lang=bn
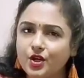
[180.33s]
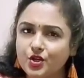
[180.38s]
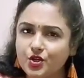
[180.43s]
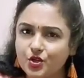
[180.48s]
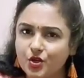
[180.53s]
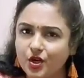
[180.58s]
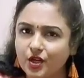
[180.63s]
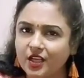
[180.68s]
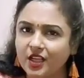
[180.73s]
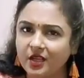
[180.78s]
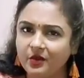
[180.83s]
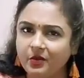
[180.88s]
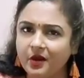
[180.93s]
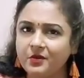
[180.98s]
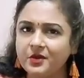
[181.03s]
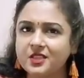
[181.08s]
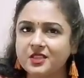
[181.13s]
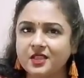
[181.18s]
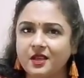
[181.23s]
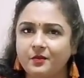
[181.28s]

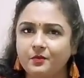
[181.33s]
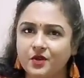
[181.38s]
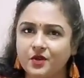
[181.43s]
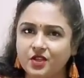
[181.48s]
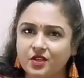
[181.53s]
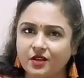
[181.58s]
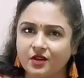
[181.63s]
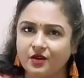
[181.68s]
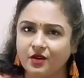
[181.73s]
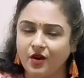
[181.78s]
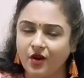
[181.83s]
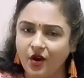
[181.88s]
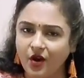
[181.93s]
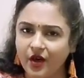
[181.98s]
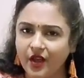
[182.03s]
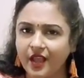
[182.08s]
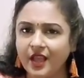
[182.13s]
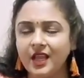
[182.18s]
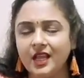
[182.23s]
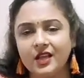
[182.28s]
সঠিকভাবে সাবমিশন
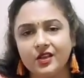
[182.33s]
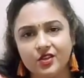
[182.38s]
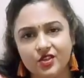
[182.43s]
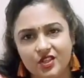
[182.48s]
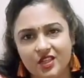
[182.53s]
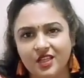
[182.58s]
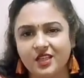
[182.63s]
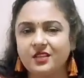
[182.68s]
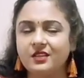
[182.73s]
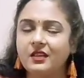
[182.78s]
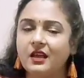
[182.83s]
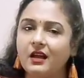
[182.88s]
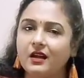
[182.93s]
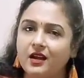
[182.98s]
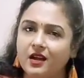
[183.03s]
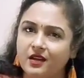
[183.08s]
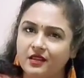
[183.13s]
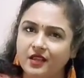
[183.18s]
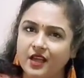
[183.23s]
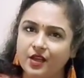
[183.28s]
হয় সেটি
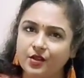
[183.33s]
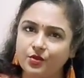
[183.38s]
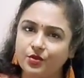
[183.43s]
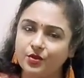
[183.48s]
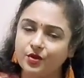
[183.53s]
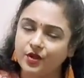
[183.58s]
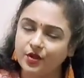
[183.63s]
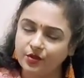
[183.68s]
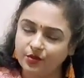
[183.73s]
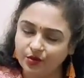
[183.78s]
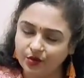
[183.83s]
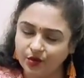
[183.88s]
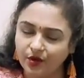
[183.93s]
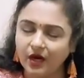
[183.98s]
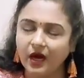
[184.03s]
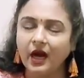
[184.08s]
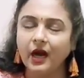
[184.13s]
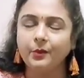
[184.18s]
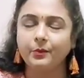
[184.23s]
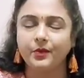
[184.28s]
দেখার দায়িত্ব কিন্তু
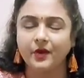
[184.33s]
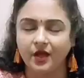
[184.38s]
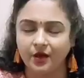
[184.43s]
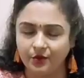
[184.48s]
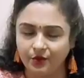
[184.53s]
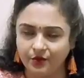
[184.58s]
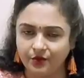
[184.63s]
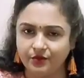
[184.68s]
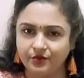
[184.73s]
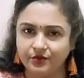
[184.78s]
আপনারও